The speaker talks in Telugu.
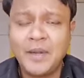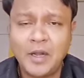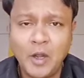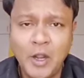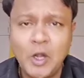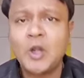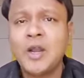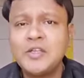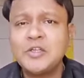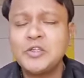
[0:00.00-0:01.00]
మన లయోలా
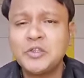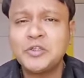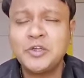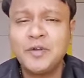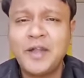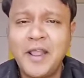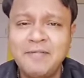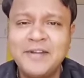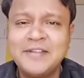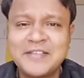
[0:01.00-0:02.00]
కాలేజీలో జరుగుతున్నటువంటి ఆ
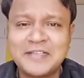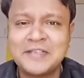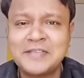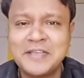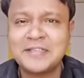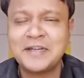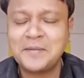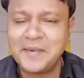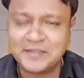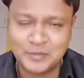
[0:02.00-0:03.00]
ఈవెంట్ని సక్సెస్
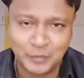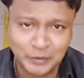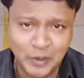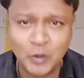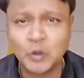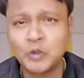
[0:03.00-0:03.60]
చేస్తారని మనస్ఫూర్తిగా